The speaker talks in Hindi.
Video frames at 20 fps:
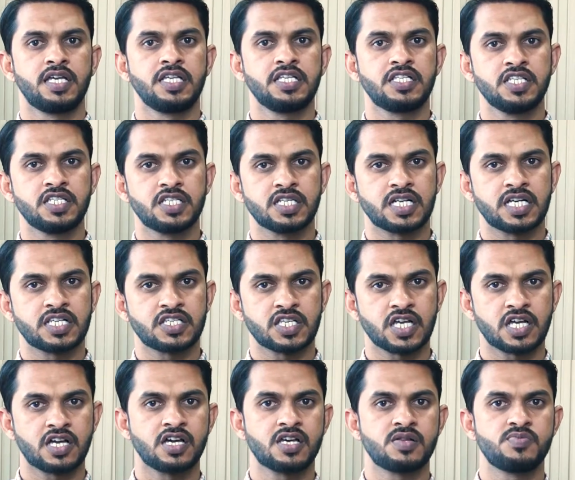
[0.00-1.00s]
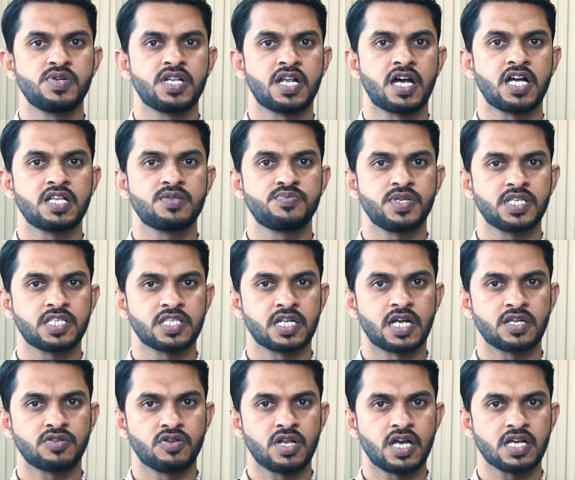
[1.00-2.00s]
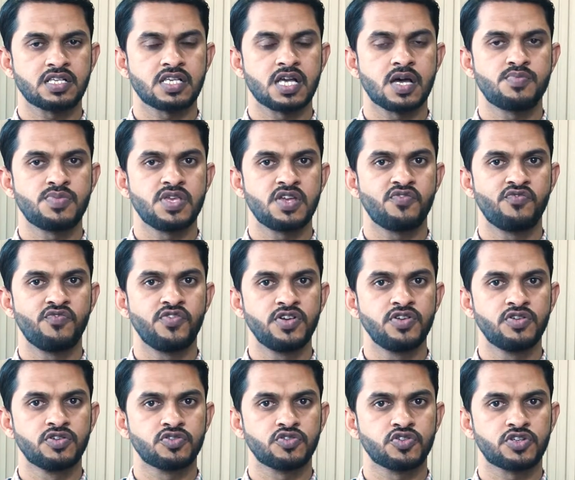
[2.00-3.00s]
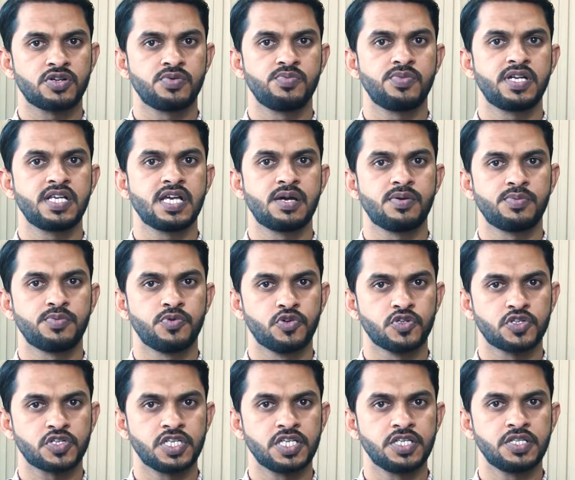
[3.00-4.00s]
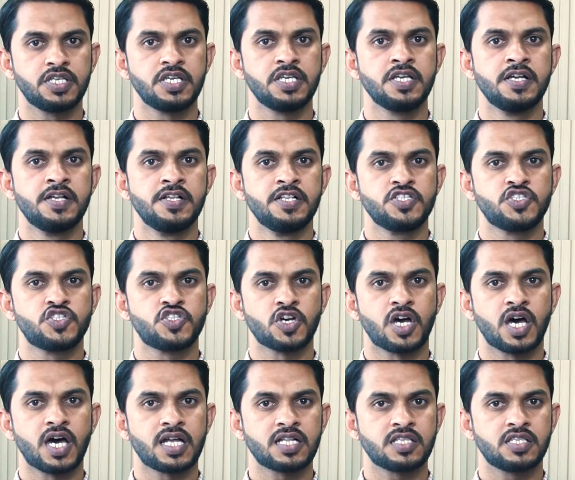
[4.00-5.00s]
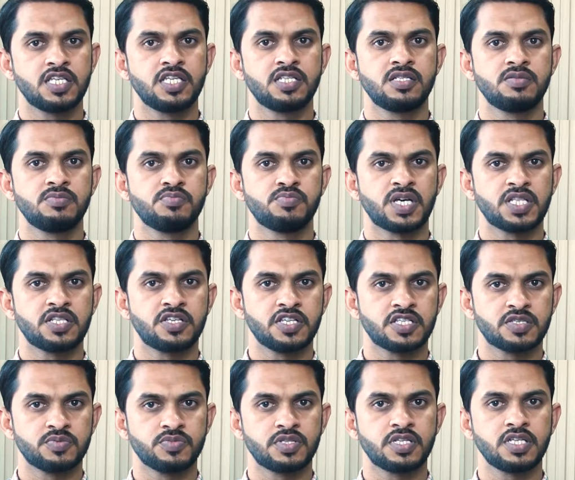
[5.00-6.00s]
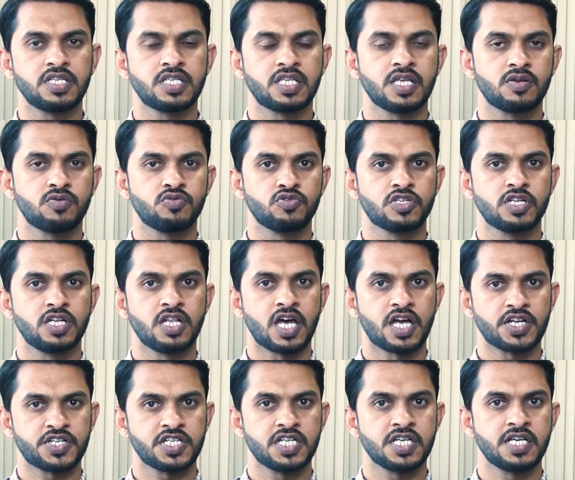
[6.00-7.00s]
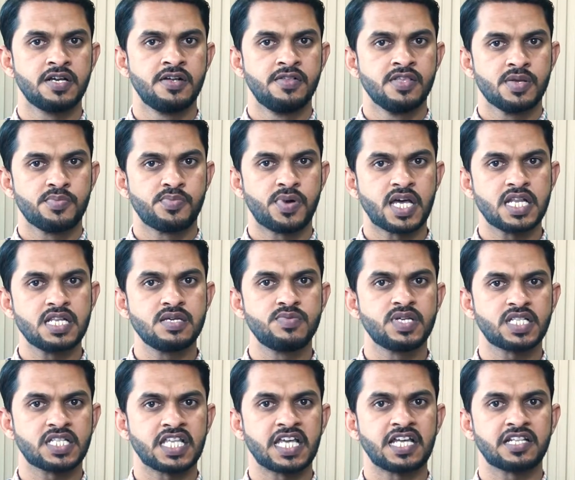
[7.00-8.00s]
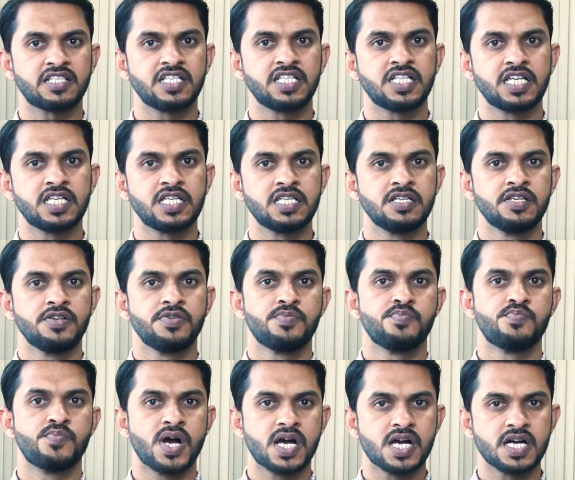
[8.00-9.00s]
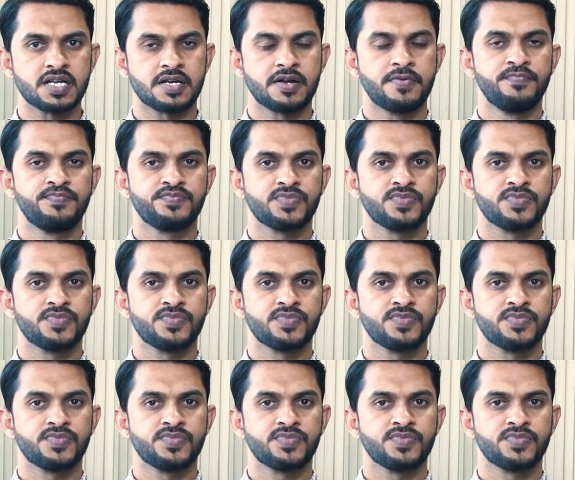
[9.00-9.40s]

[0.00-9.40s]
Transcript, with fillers: इसी तरह सखर बिराज पे सिराजुल हक साहब ने एक वीडियो सोशल मीडिया पे पोस्ट की थी चार दिन बदकिस्मती से कुछ लाशें पानी में तैरती रहीं मगर